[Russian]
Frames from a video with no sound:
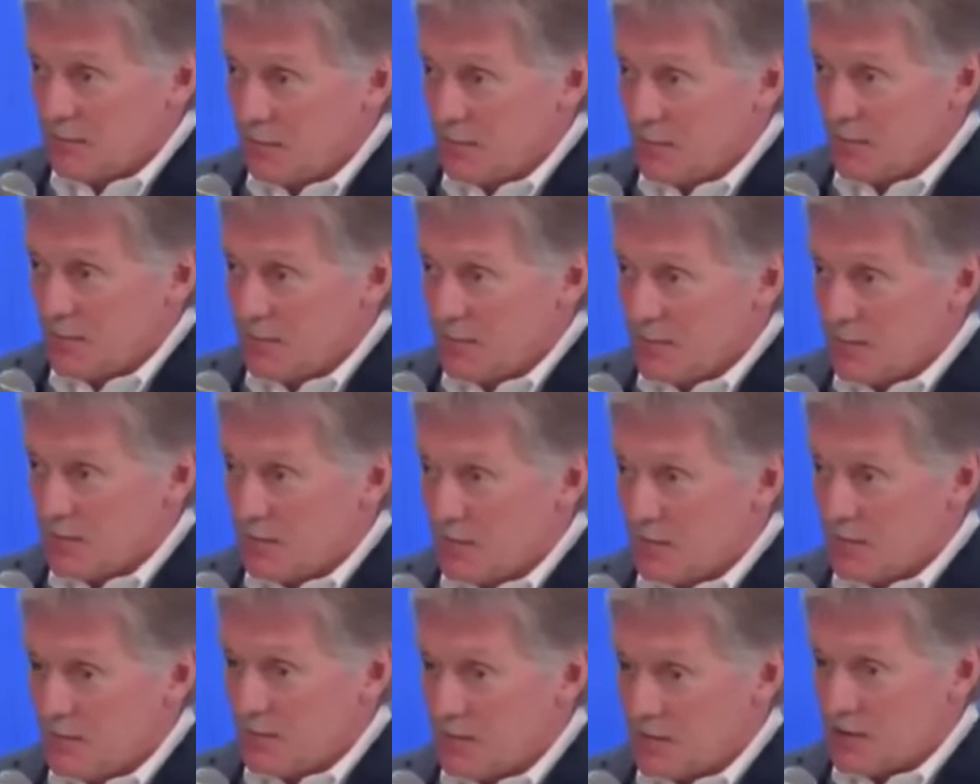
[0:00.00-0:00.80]
Э,
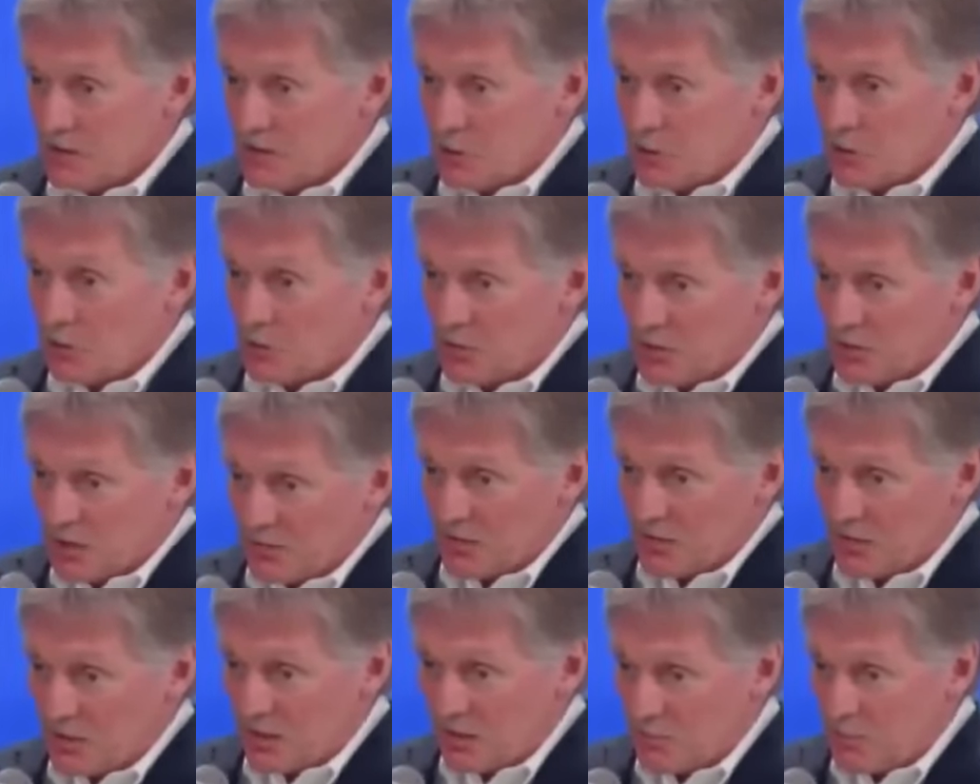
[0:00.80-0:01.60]
растет
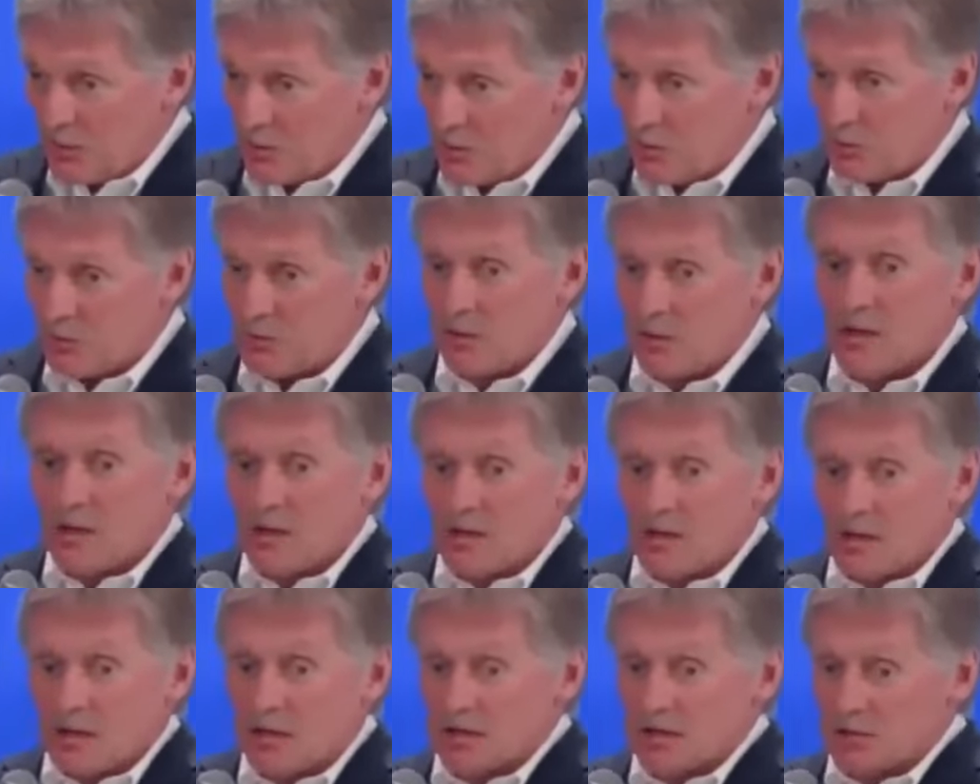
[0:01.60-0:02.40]
товарооборот,
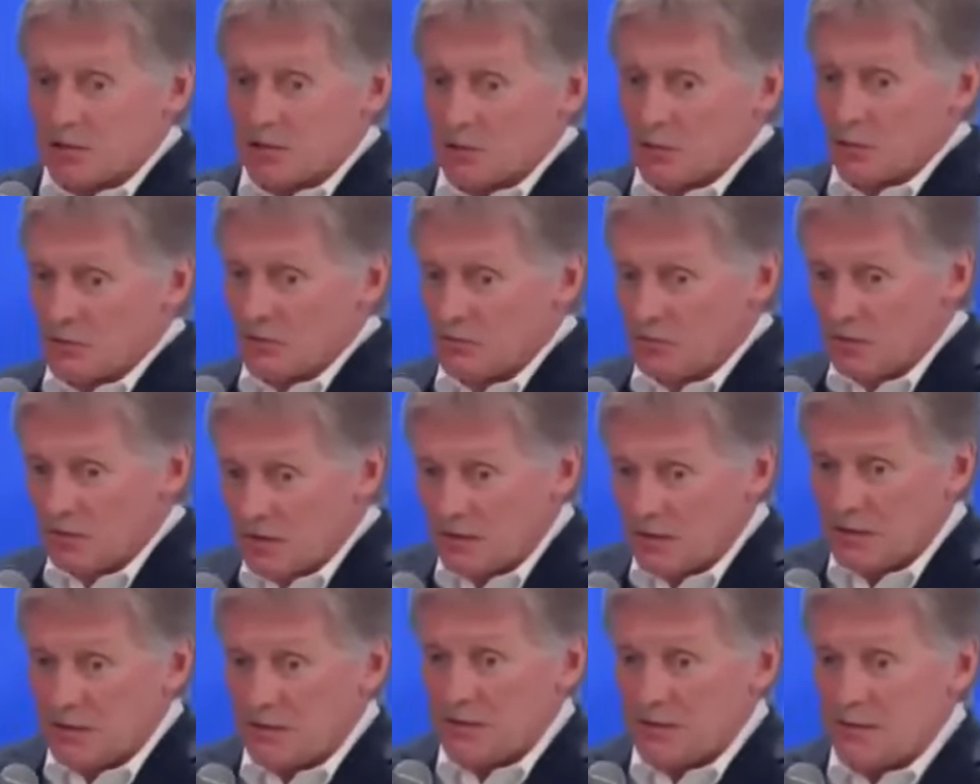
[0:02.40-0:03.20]
растет
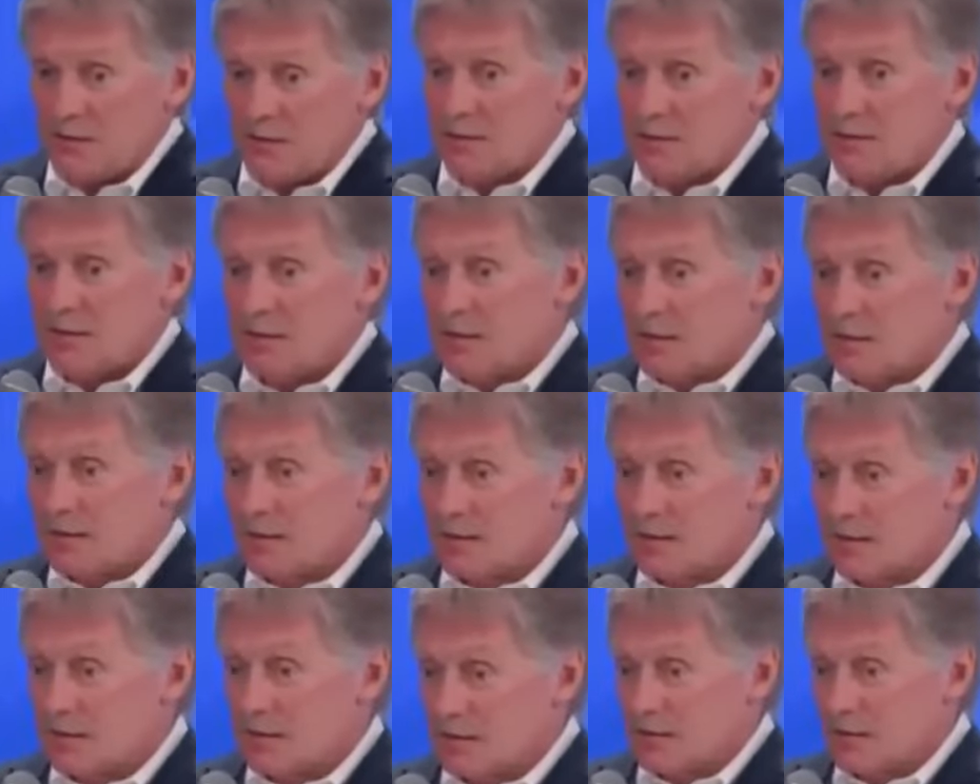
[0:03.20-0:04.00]
выгода,
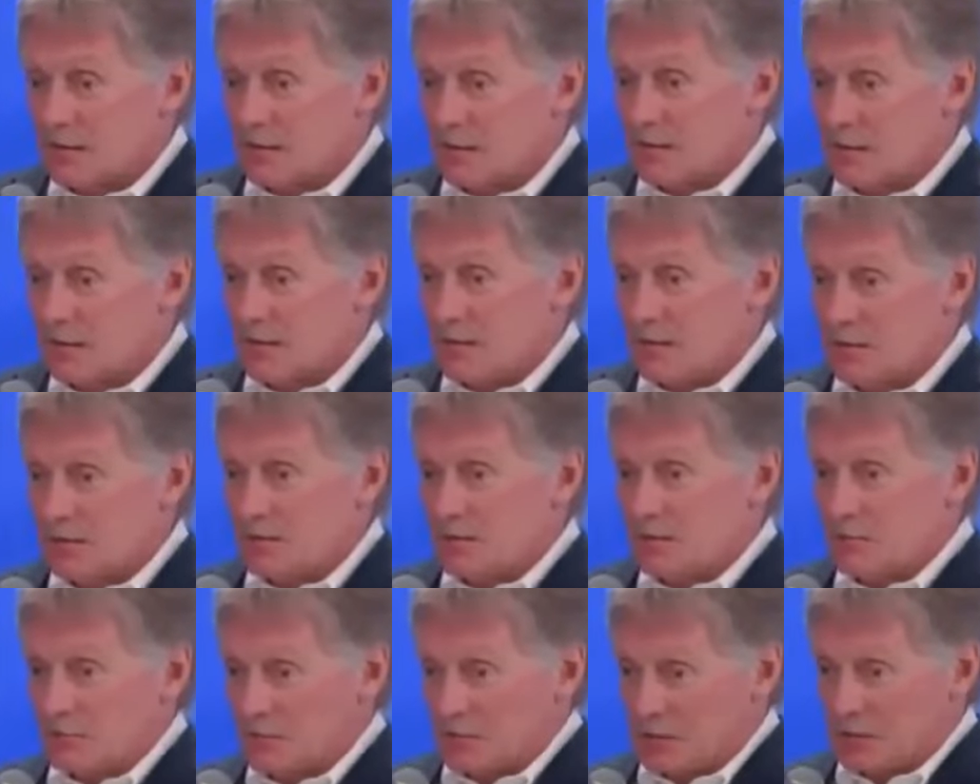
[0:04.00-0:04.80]
э,
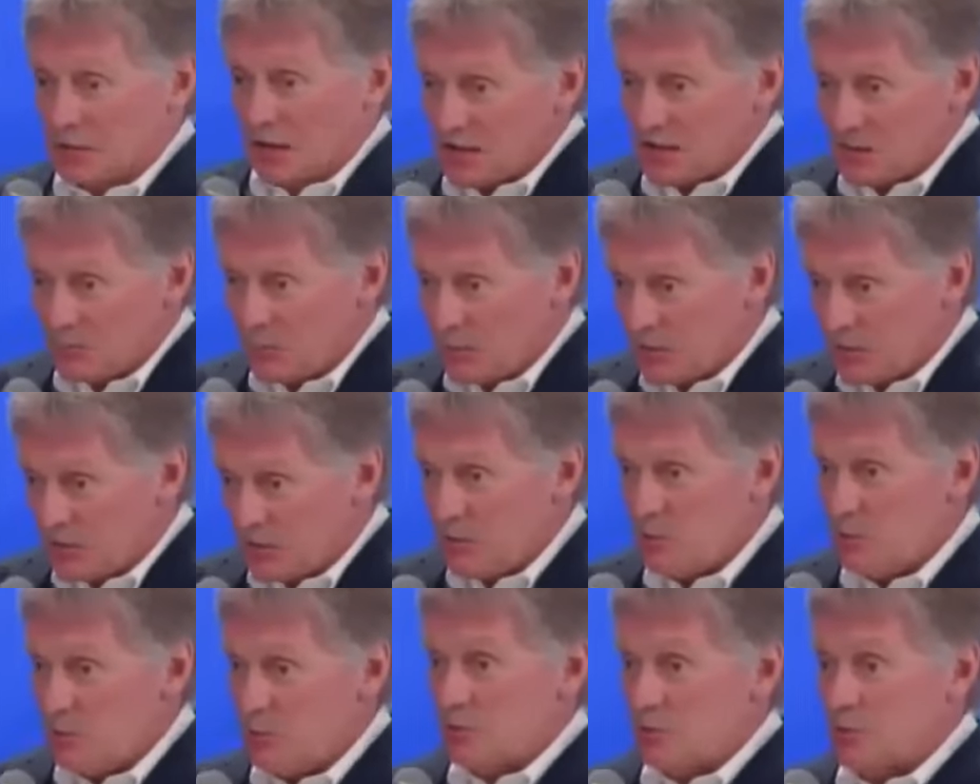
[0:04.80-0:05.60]
транспортные
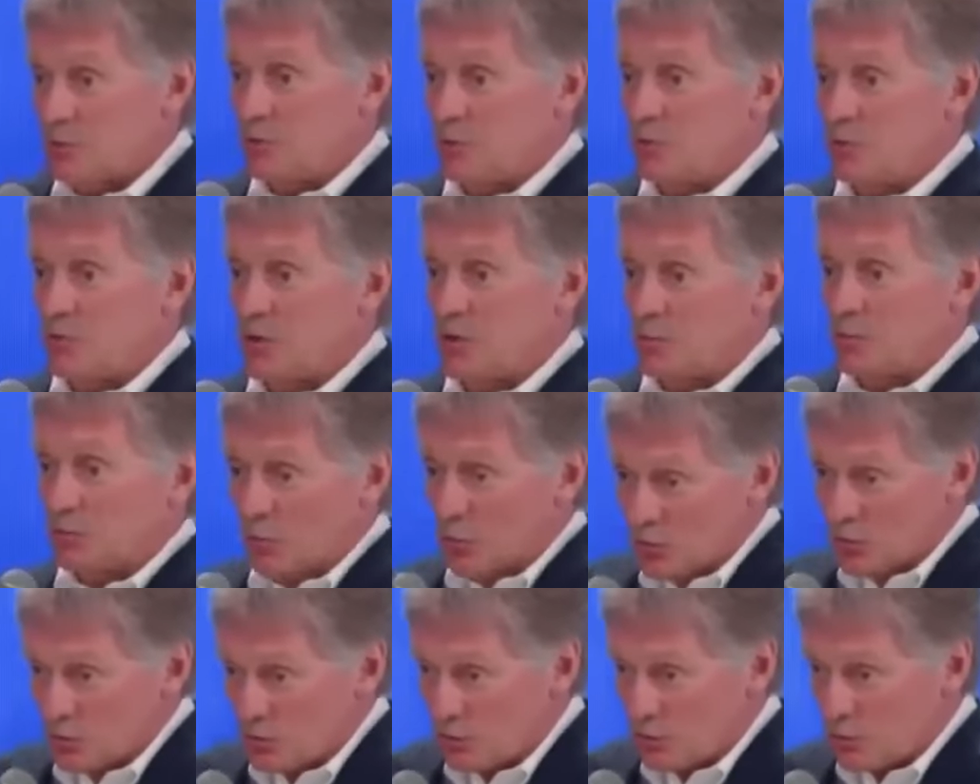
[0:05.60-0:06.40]
услуги,
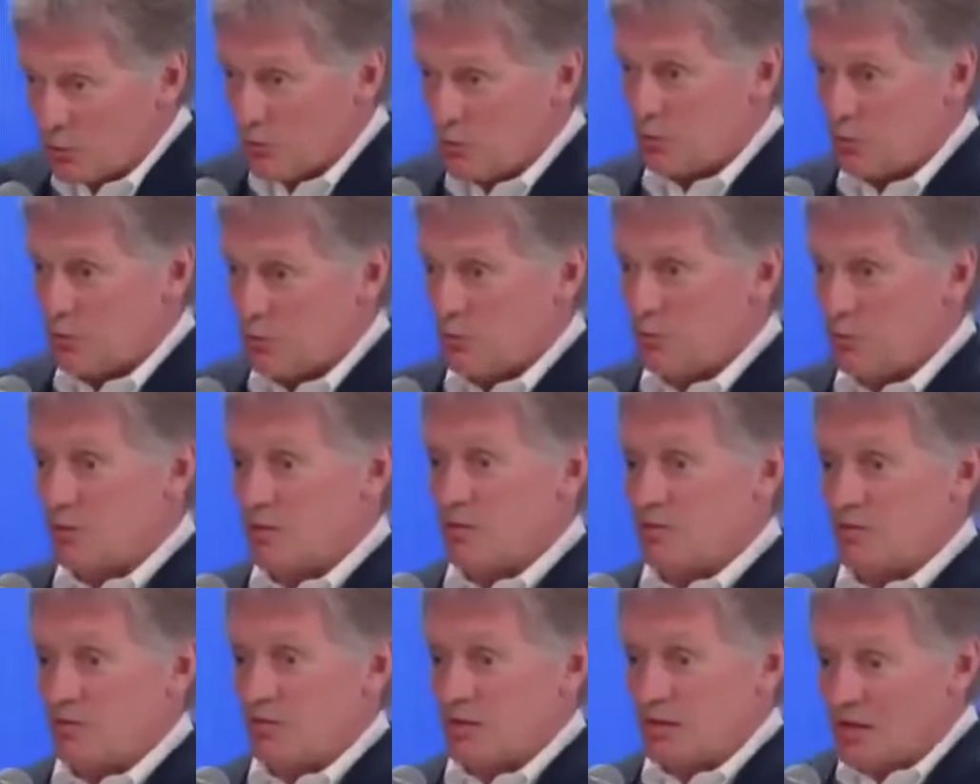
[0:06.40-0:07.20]
просто услуги,
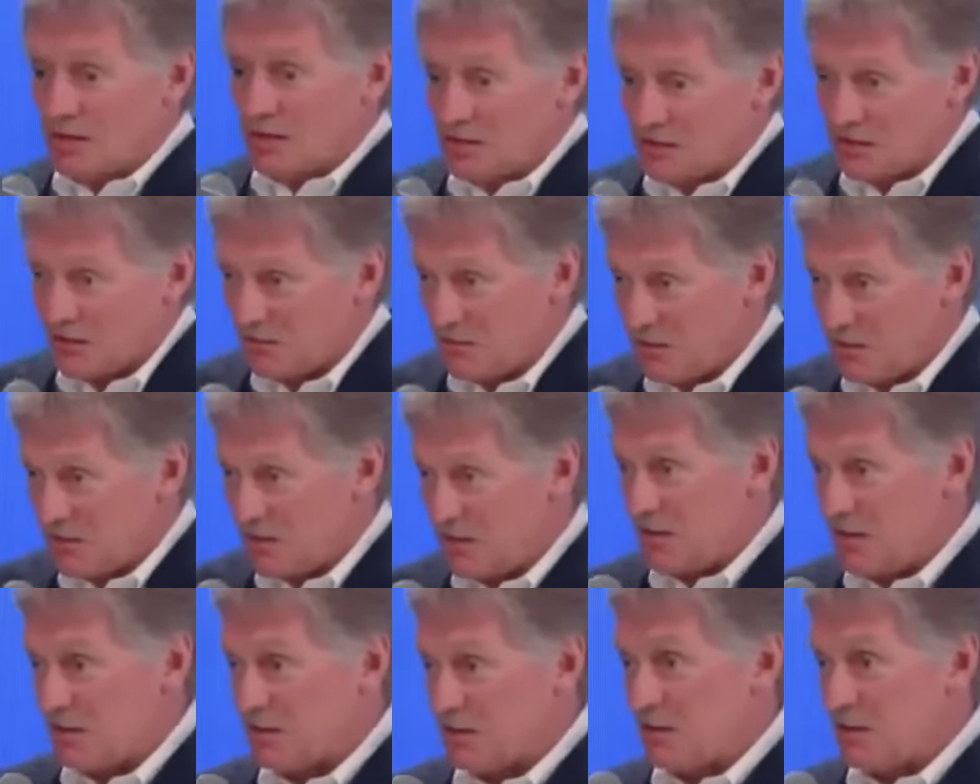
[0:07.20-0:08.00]
финансовый
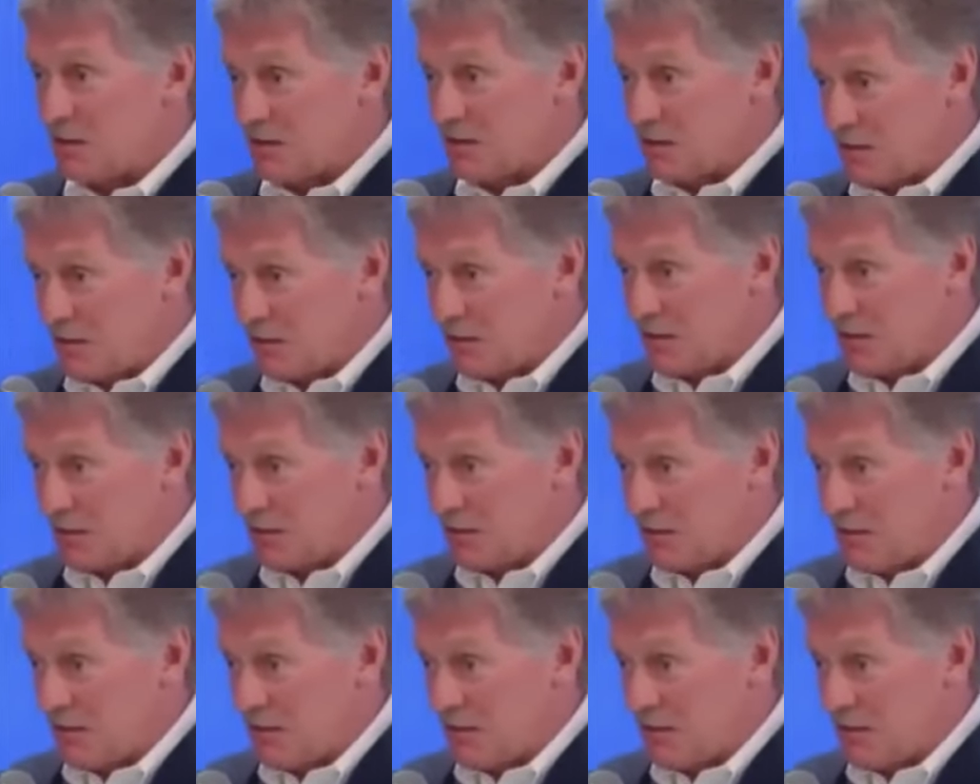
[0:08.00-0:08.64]
сектор и так далее.